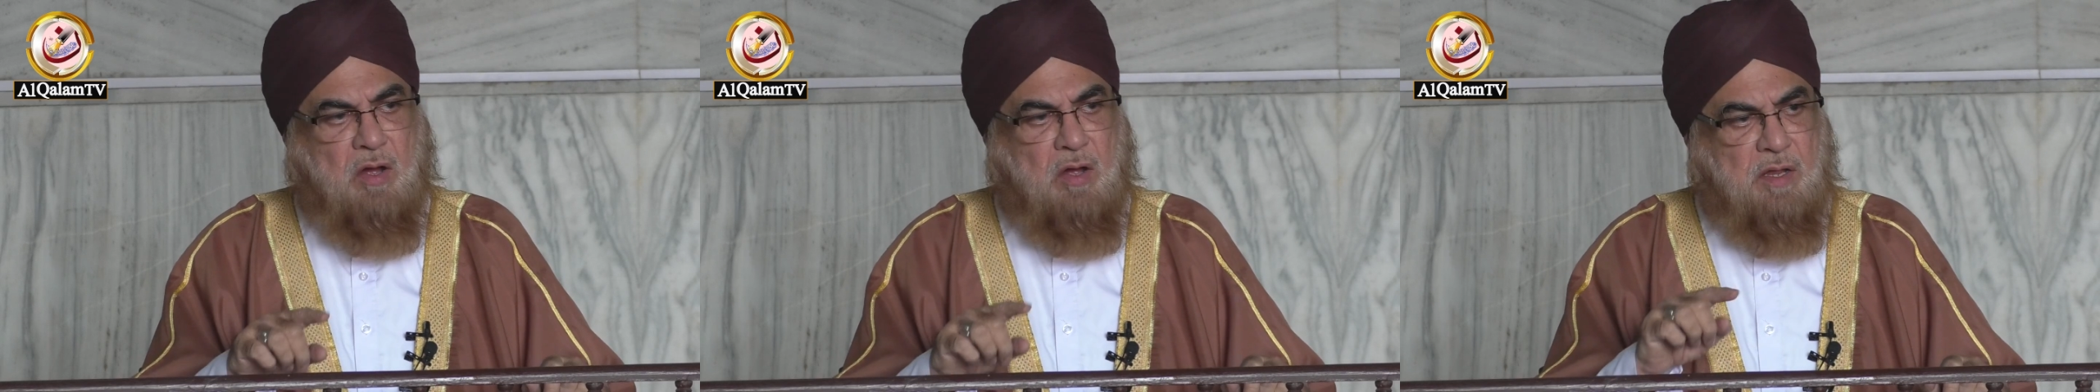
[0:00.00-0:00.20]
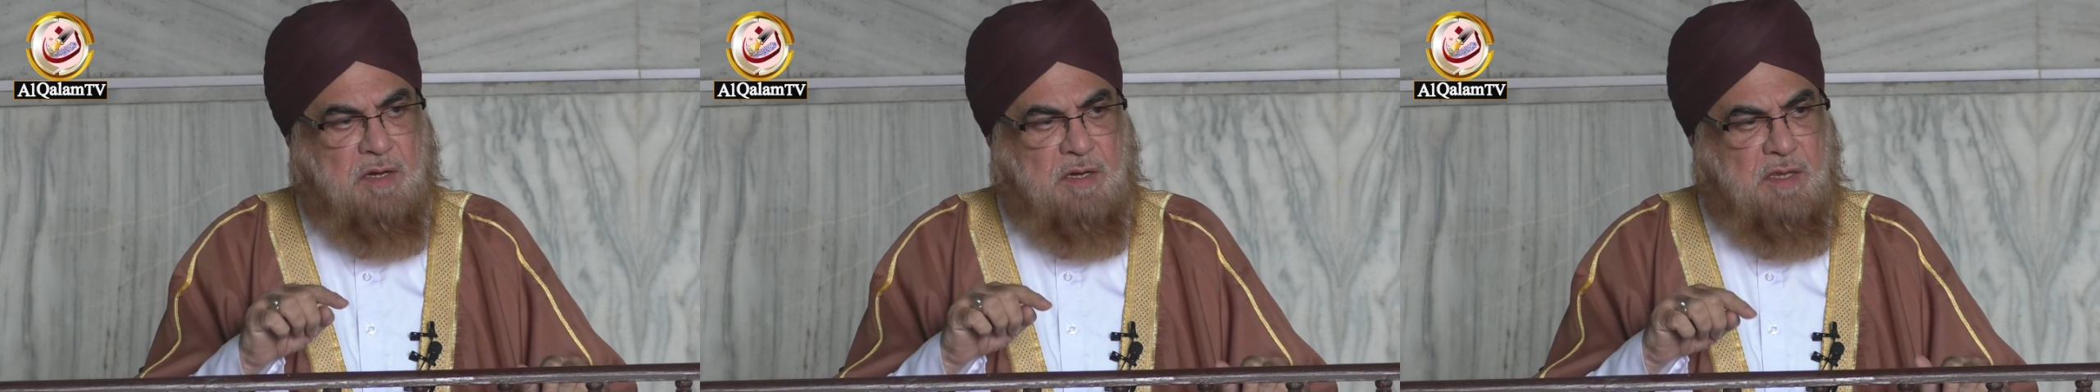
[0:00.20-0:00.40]

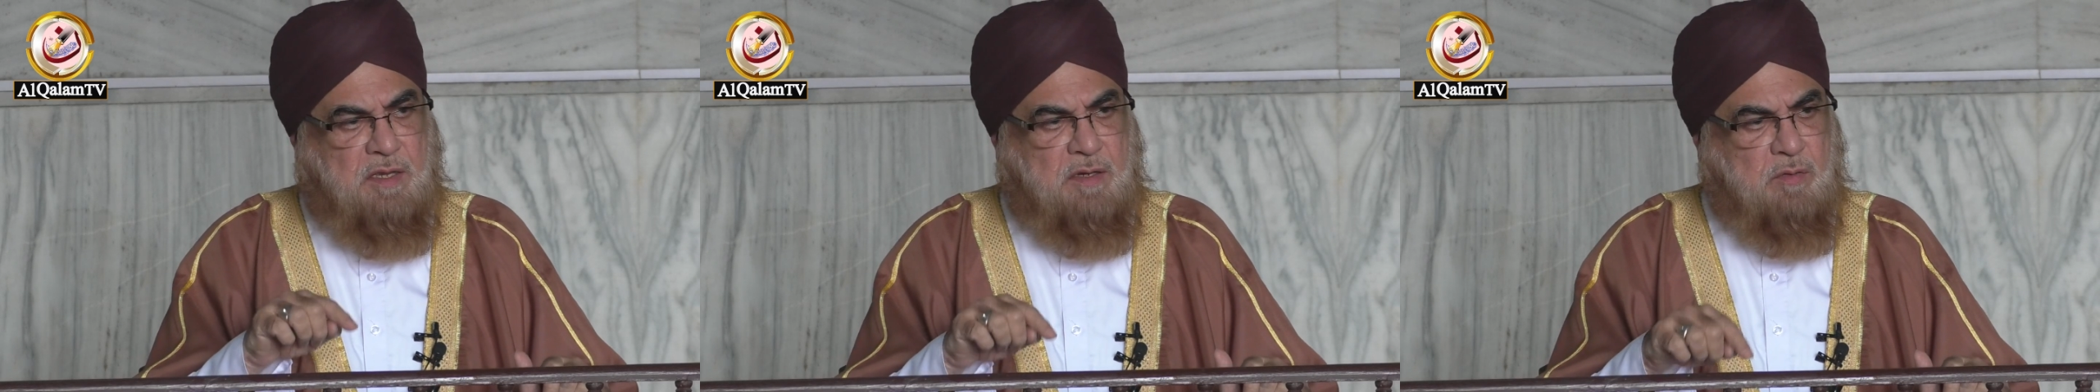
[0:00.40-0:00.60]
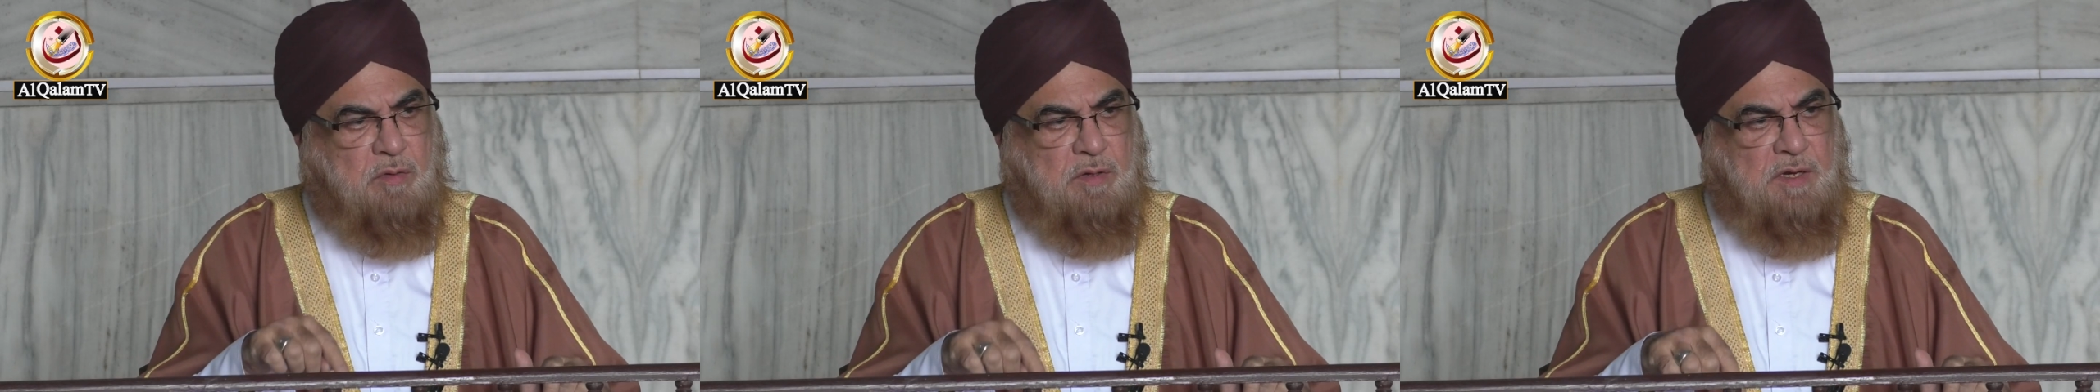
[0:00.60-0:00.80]
और
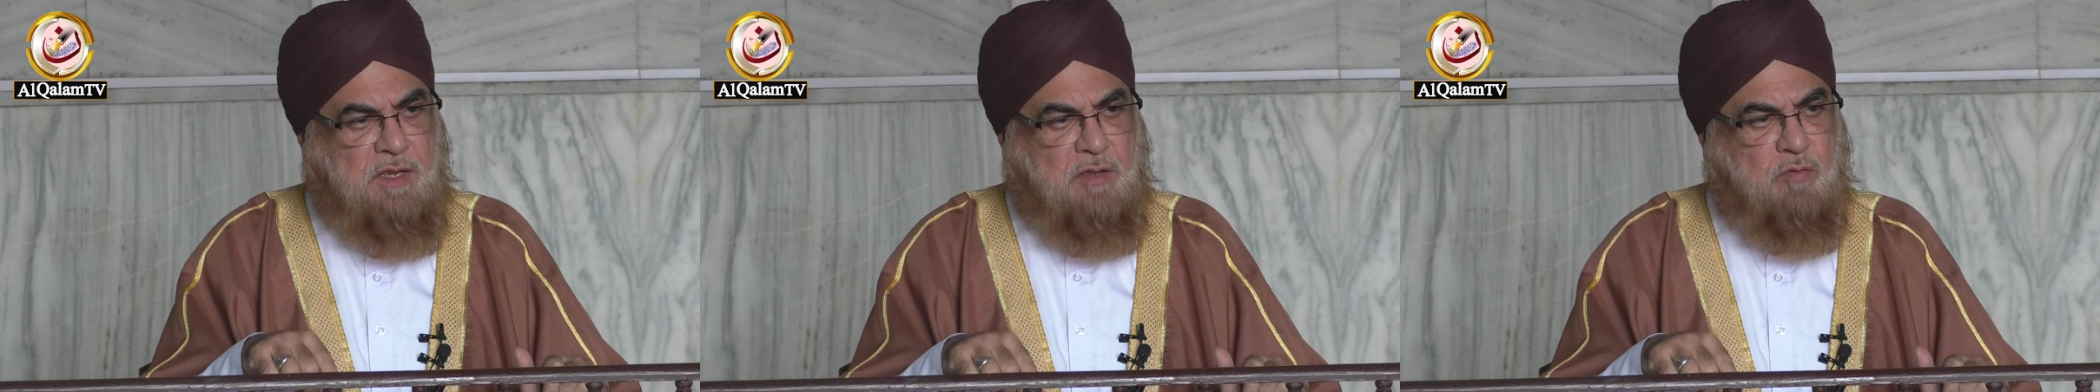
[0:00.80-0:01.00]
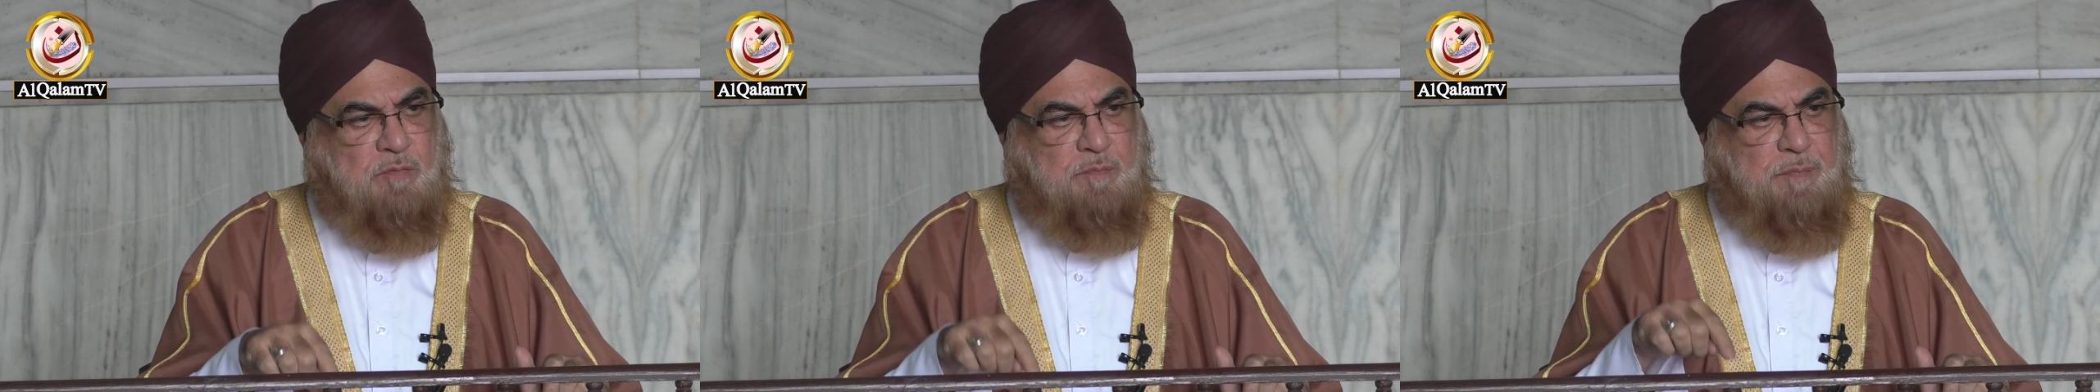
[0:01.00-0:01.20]

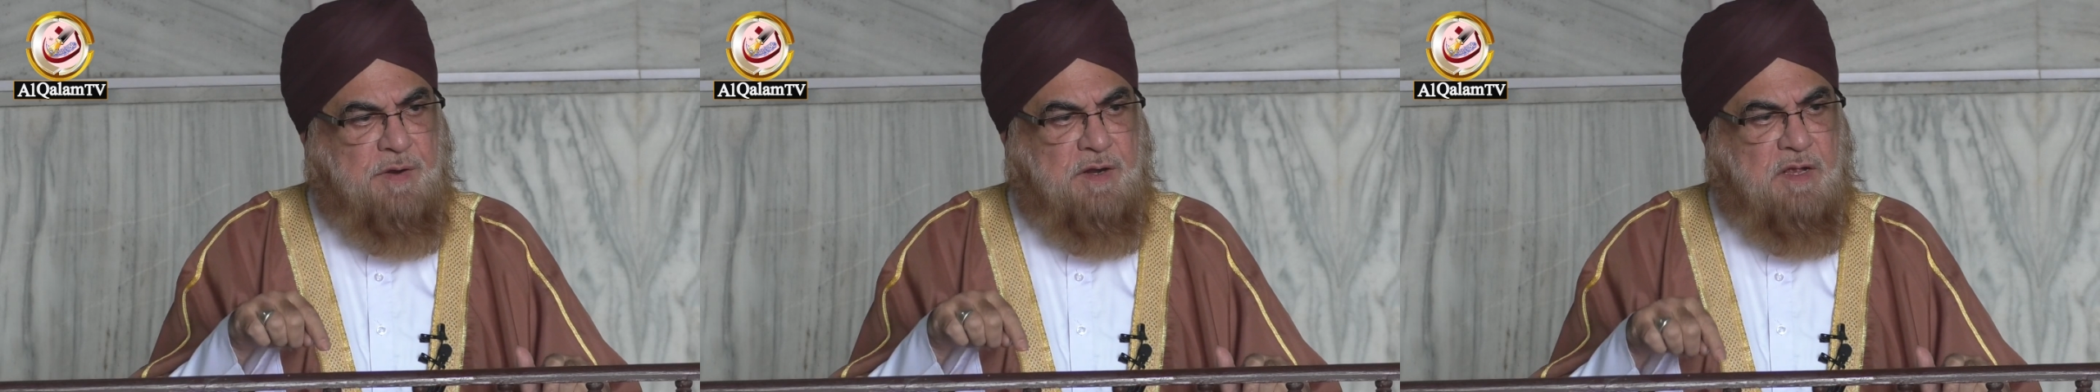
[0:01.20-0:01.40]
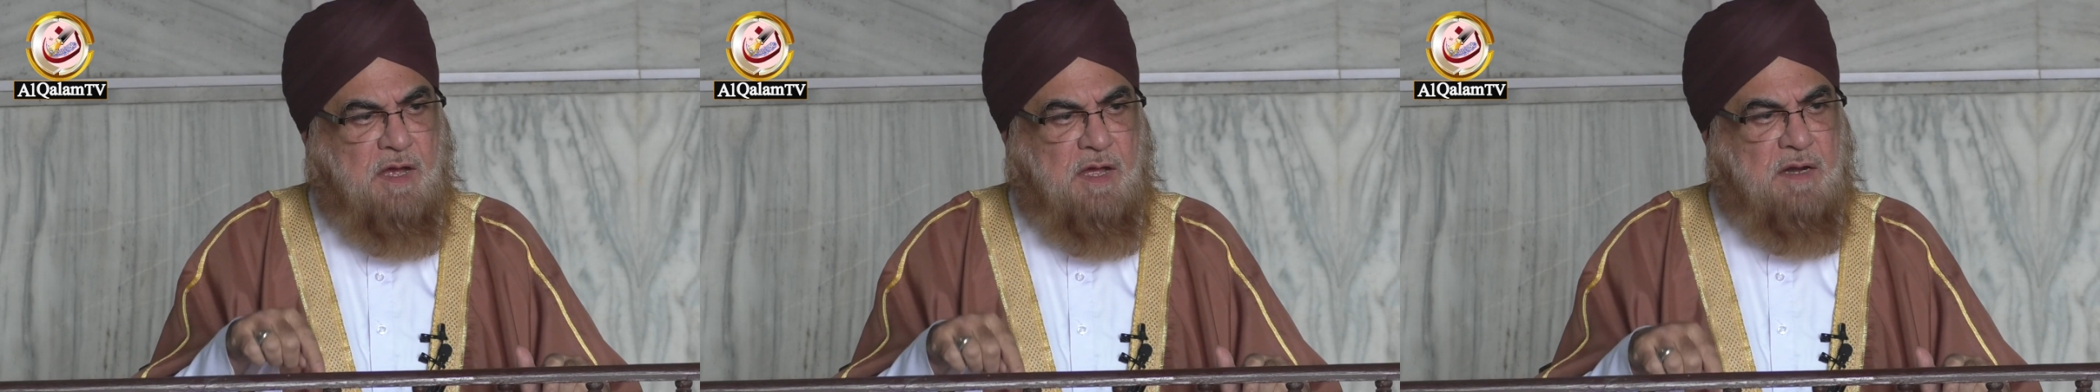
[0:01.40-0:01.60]
इन्होंने उन
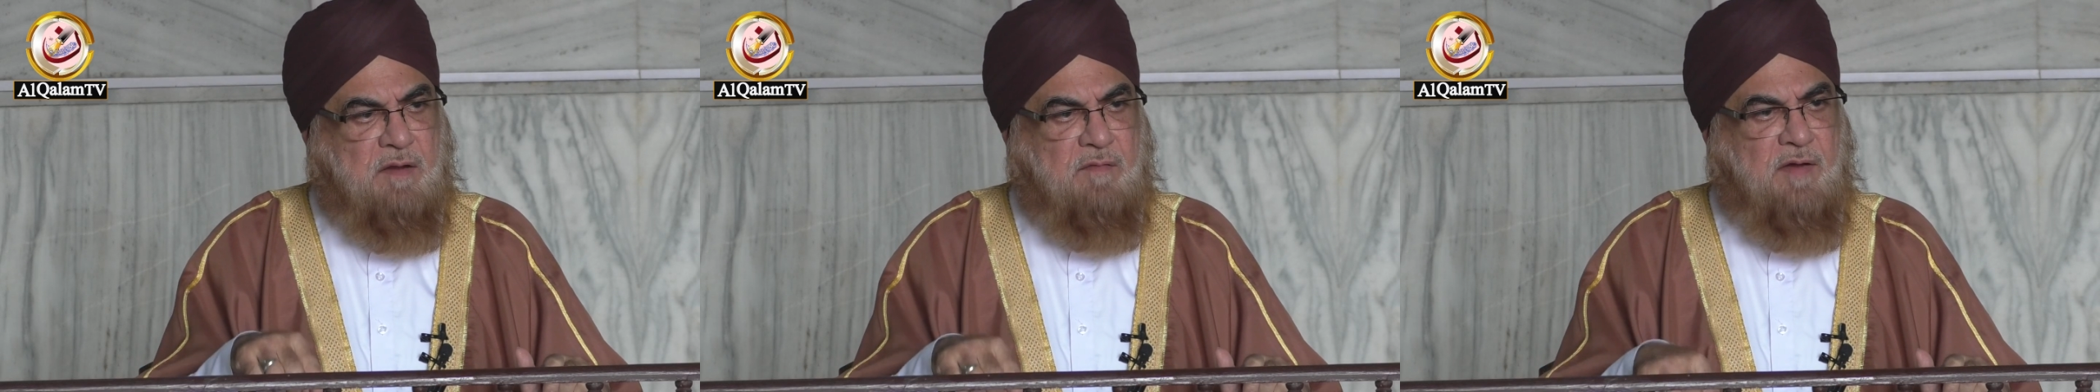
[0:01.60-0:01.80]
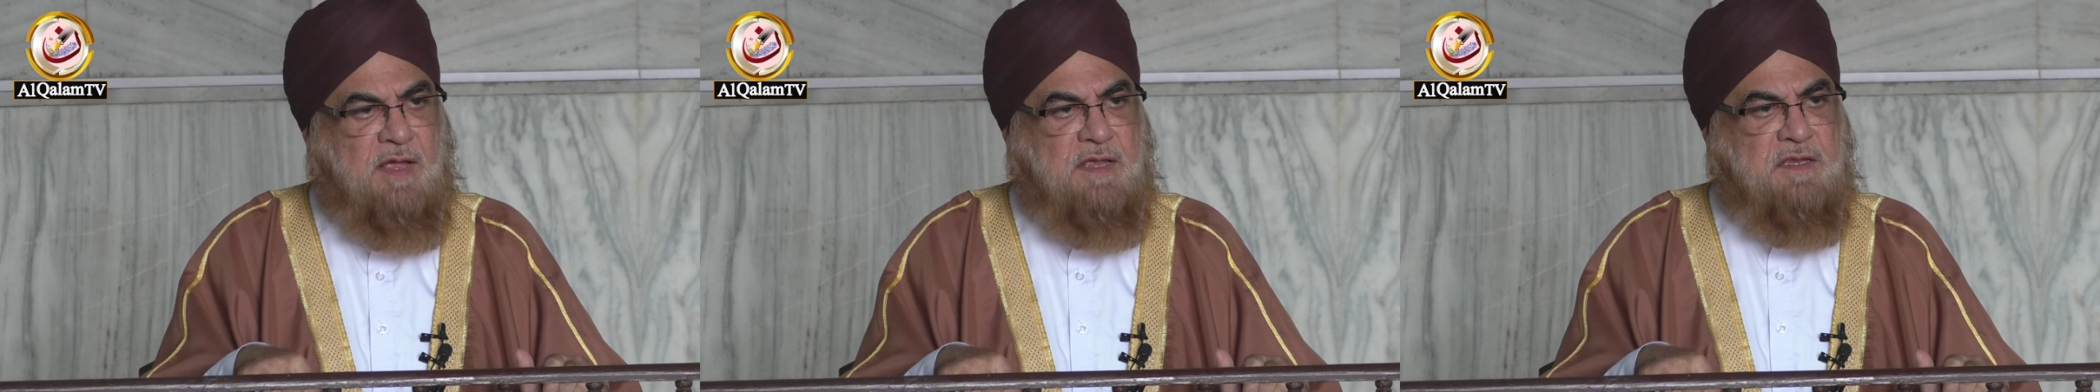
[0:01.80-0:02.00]
पर
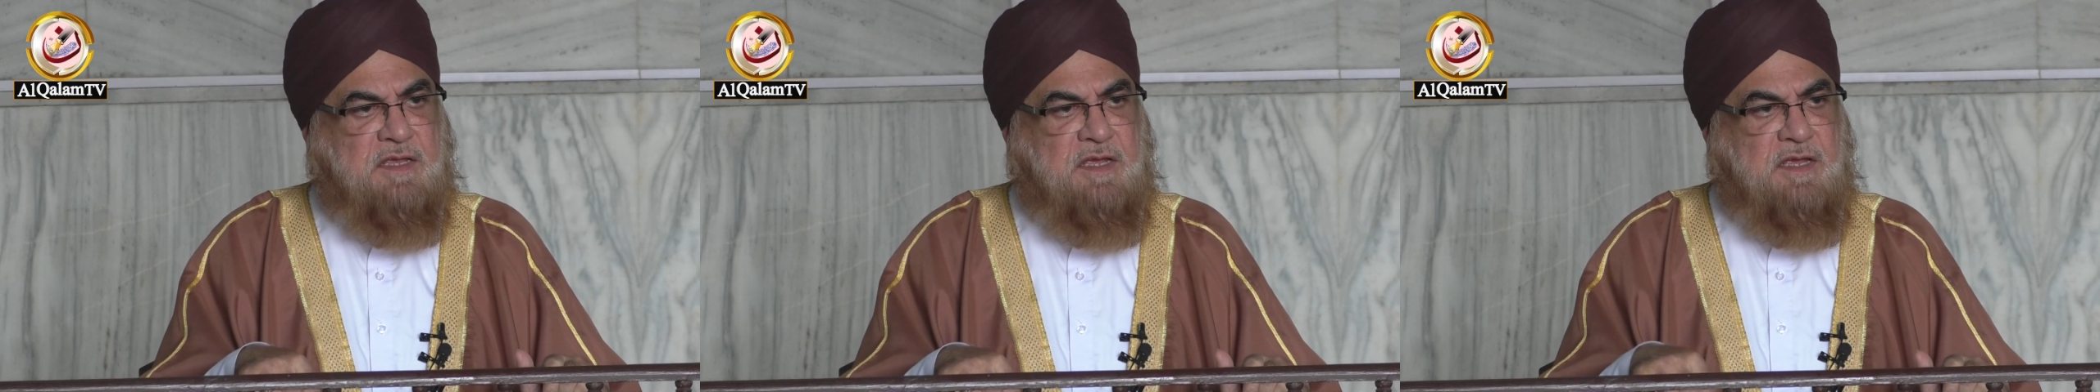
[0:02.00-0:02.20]
कार्रवाई